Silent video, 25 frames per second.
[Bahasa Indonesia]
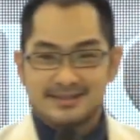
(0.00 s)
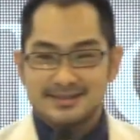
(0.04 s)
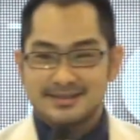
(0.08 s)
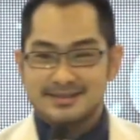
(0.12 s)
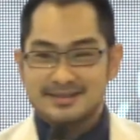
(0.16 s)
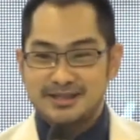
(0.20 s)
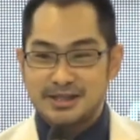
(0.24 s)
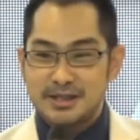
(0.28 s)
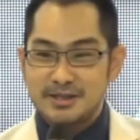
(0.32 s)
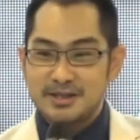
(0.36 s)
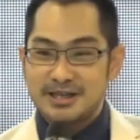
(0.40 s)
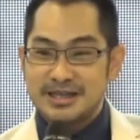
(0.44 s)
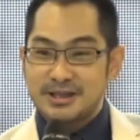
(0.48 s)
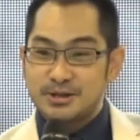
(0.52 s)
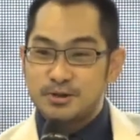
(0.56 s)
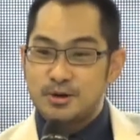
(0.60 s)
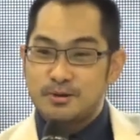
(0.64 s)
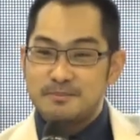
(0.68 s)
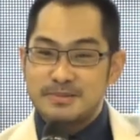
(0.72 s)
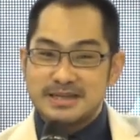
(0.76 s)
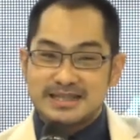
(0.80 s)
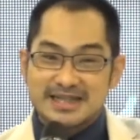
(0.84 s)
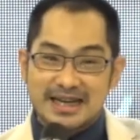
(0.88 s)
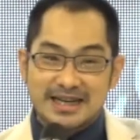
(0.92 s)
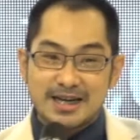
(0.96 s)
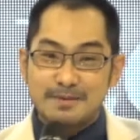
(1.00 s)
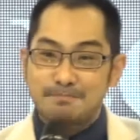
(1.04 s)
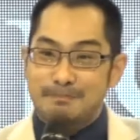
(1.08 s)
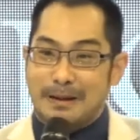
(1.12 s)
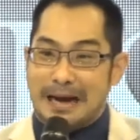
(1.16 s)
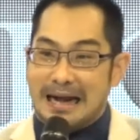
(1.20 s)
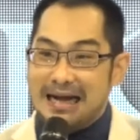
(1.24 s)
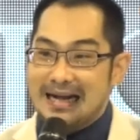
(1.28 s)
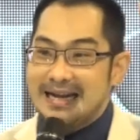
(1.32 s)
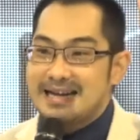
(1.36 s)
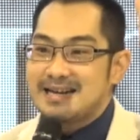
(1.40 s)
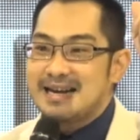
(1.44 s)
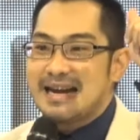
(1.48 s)
Jadi Indomie sana
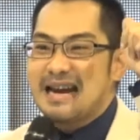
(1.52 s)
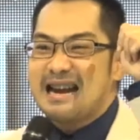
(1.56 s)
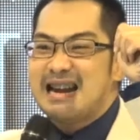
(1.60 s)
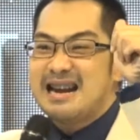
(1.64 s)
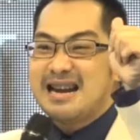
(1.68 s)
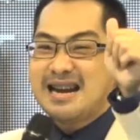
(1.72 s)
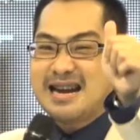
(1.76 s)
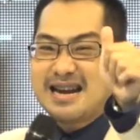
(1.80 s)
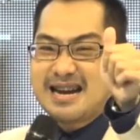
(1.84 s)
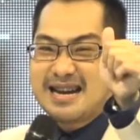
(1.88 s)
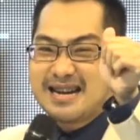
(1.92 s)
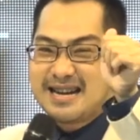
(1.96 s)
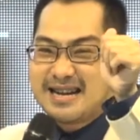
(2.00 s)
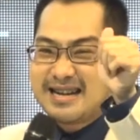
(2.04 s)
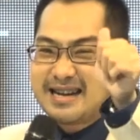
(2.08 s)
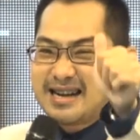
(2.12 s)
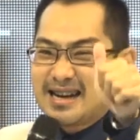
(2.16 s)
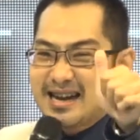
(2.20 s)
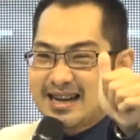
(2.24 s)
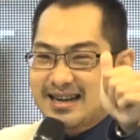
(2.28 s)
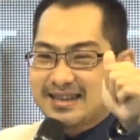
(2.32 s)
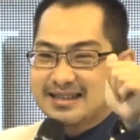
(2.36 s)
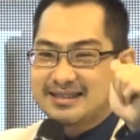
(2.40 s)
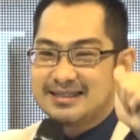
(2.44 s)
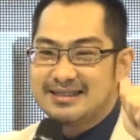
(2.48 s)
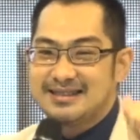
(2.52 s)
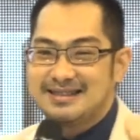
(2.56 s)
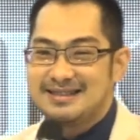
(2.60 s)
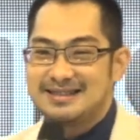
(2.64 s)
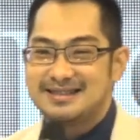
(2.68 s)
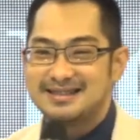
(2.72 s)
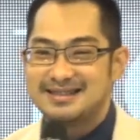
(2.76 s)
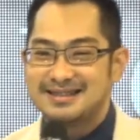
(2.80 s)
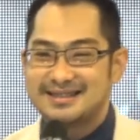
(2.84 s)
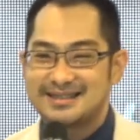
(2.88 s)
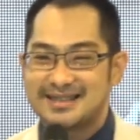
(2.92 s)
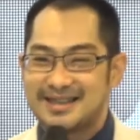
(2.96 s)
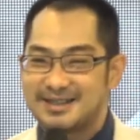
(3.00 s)
paling enak.
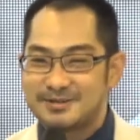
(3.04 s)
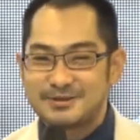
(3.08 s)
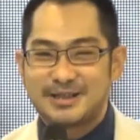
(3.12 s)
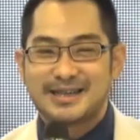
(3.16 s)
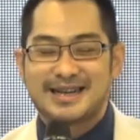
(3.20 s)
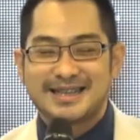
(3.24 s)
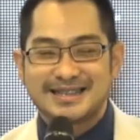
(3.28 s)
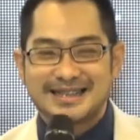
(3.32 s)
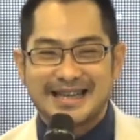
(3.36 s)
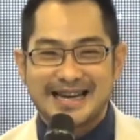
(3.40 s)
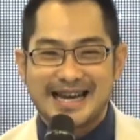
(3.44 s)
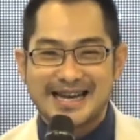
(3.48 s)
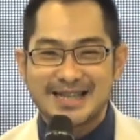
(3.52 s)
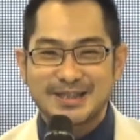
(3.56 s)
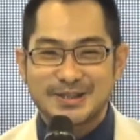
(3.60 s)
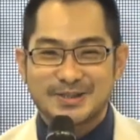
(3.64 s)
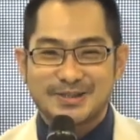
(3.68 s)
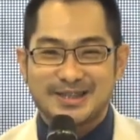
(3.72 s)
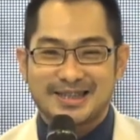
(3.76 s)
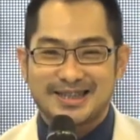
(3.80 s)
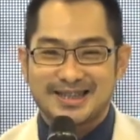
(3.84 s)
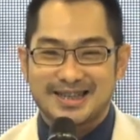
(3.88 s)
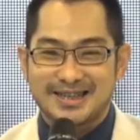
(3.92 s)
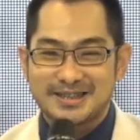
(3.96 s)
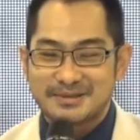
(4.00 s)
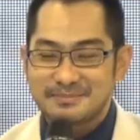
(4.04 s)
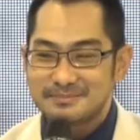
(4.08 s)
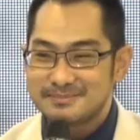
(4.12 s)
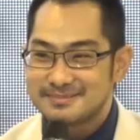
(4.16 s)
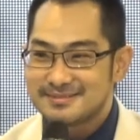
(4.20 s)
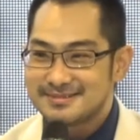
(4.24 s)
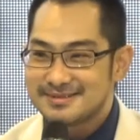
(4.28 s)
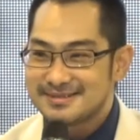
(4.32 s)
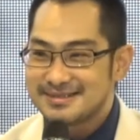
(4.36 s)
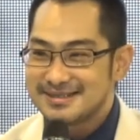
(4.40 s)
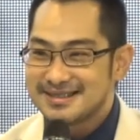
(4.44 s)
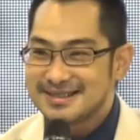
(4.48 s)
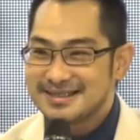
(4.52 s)
Karena udah gak ada lagi saudara.
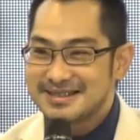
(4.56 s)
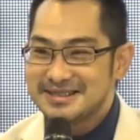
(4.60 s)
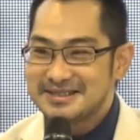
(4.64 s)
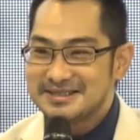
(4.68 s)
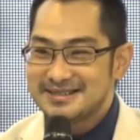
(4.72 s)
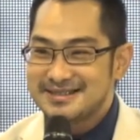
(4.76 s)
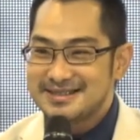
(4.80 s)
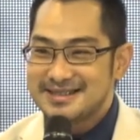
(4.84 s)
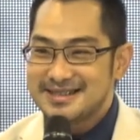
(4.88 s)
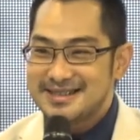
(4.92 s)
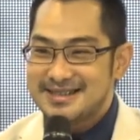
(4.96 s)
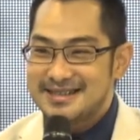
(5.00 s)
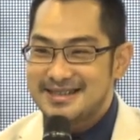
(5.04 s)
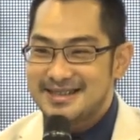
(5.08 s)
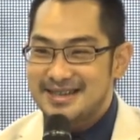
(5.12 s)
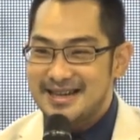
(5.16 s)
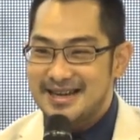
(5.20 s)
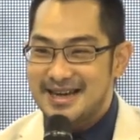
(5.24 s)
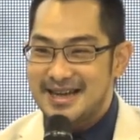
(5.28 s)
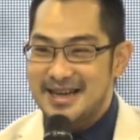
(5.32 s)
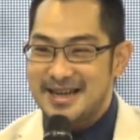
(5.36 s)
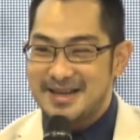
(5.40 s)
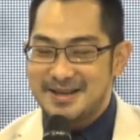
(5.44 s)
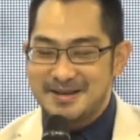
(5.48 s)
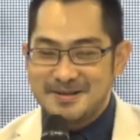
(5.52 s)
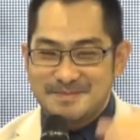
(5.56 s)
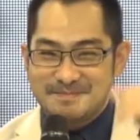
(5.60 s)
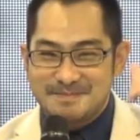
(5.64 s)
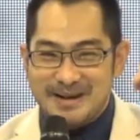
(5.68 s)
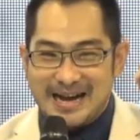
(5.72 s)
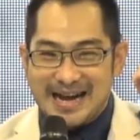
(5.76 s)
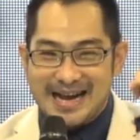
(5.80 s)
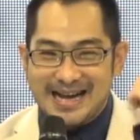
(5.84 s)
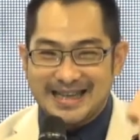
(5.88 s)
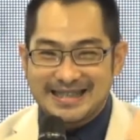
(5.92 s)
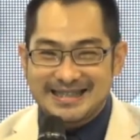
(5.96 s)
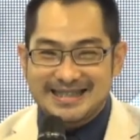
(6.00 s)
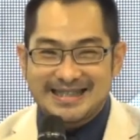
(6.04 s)

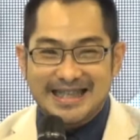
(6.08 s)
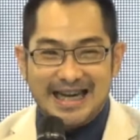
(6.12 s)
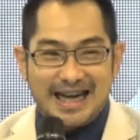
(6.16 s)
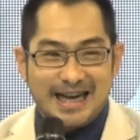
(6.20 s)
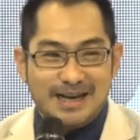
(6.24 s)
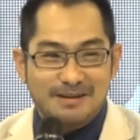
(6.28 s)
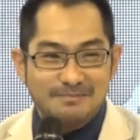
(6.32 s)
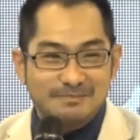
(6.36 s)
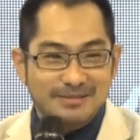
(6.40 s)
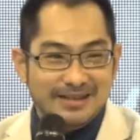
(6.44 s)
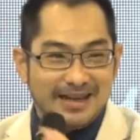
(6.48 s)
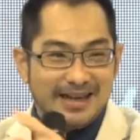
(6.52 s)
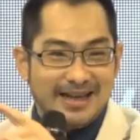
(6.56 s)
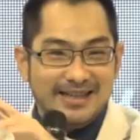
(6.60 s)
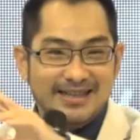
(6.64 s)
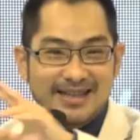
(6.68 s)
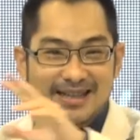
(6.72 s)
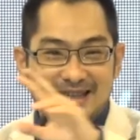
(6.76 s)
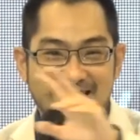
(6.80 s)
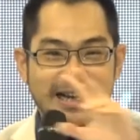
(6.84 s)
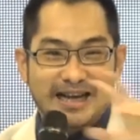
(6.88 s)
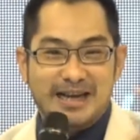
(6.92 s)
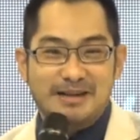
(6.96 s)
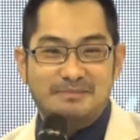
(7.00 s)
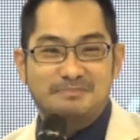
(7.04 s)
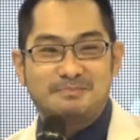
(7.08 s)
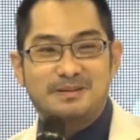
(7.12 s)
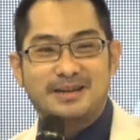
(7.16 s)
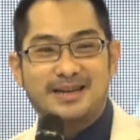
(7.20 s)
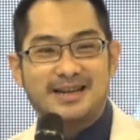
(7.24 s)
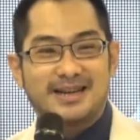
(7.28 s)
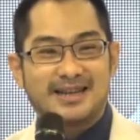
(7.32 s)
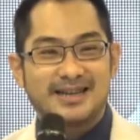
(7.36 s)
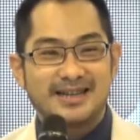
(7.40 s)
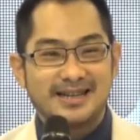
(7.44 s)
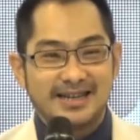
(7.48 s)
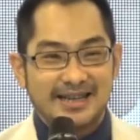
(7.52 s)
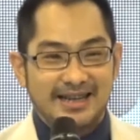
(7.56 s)
Lima jam gak ada
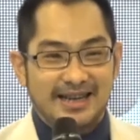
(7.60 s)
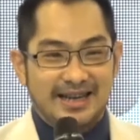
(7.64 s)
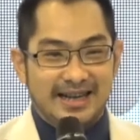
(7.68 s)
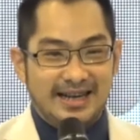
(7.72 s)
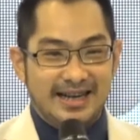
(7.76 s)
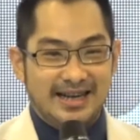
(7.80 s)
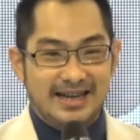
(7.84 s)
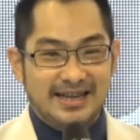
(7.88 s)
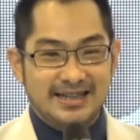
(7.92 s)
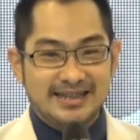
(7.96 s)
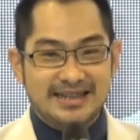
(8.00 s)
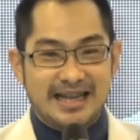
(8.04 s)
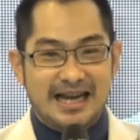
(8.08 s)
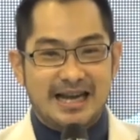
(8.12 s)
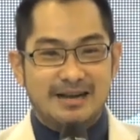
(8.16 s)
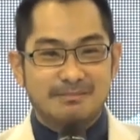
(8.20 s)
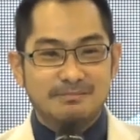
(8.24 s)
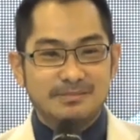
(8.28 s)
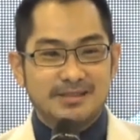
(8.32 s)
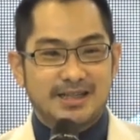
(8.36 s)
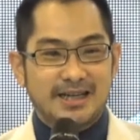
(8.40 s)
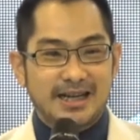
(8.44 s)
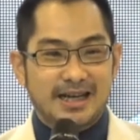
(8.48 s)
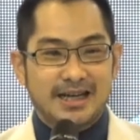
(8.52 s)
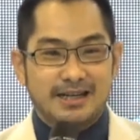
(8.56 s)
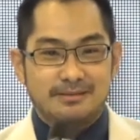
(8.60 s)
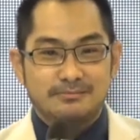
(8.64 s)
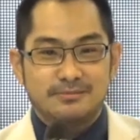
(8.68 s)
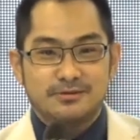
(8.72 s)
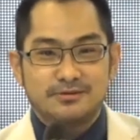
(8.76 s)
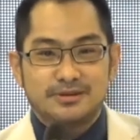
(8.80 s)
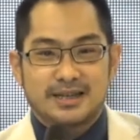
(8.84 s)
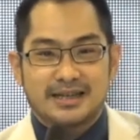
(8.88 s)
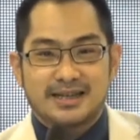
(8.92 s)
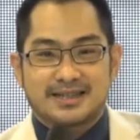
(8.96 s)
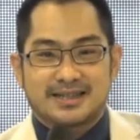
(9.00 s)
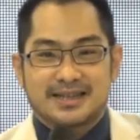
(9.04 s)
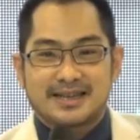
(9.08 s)
kabar. 6 jam
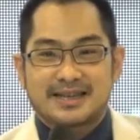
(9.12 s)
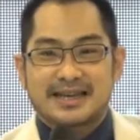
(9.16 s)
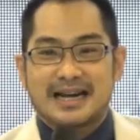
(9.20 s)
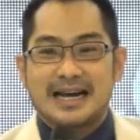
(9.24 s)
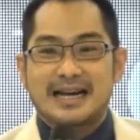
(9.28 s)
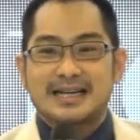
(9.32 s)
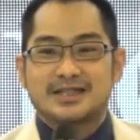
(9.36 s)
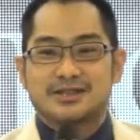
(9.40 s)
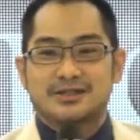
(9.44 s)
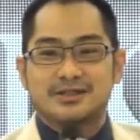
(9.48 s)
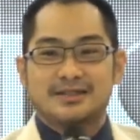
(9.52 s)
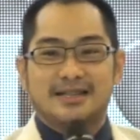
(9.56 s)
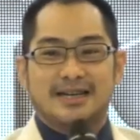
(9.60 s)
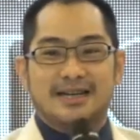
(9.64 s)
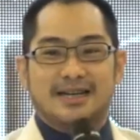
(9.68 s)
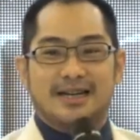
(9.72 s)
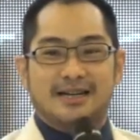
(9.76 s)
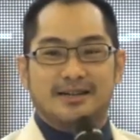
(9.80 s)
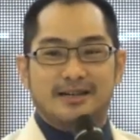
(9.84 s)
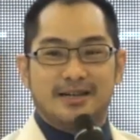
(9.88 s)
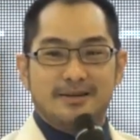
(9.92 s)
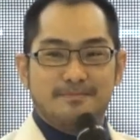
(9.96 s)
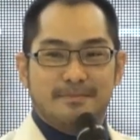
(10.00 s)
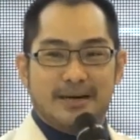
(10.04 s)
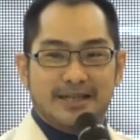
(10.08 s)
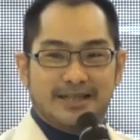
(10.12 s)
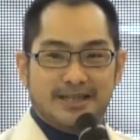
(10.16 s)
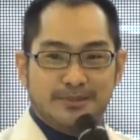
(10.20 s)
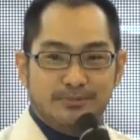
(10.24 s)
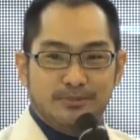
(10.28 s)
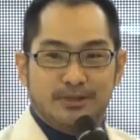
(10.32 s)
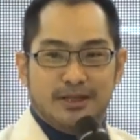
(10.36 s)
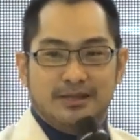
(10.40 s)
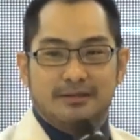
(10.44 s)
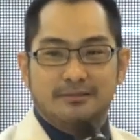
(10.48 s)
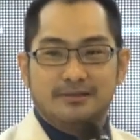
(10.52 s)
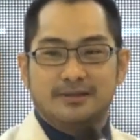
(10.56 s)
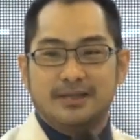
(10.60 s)
udah gerah saudara, 5 jam
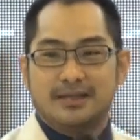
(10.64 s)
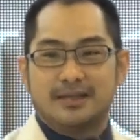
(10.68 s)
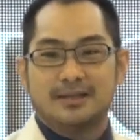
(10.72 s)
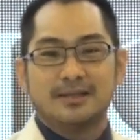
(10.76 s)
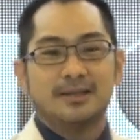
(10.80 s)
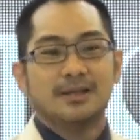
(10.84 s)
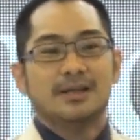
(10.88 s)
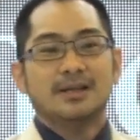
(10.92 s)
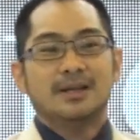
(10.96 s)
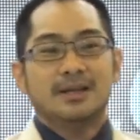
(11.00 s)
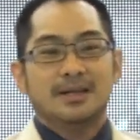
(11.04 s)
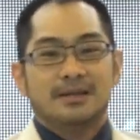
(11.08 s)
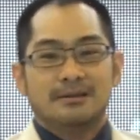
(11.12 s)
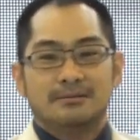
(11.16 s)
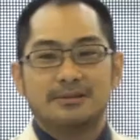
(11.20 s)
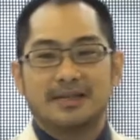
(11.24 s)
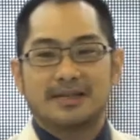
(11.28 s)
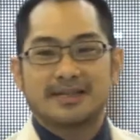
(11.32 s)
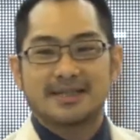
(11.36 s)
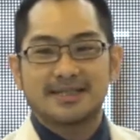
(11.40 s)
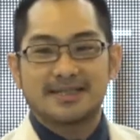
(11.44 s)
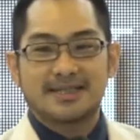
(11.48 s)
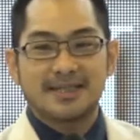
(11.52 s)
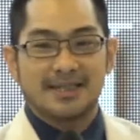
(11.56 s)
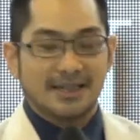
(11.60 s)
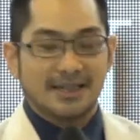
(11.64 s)
udah udah udah kesel.